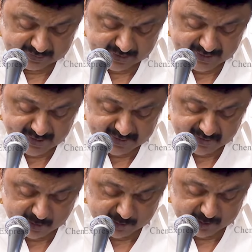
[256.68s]

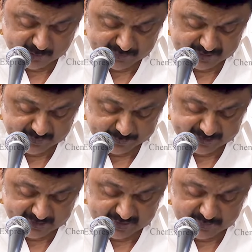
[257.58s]
நாலாயிரம் கோடி ரூபாய்
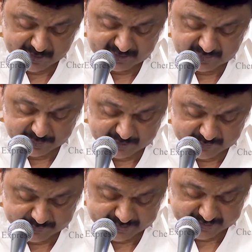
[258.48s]
மதிப்பீட்டில்
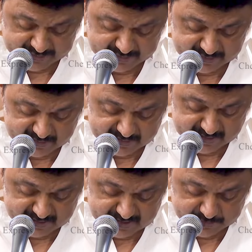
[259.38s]
மேம்படுத்தப்படும் என்பதை
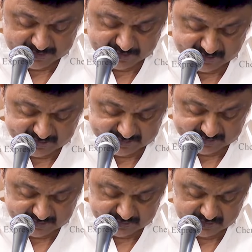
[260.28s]

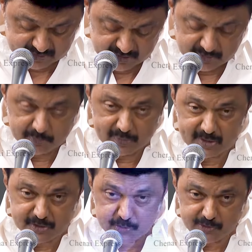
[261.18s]
இம்மன்றத்துக்கு
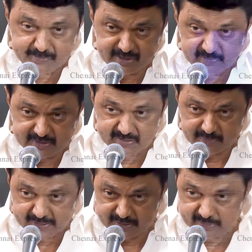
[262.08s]
மகிழ்ச்சியோடு தெரிவித்து
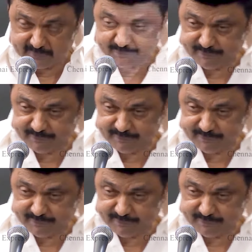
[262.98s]
அமைகிறேன்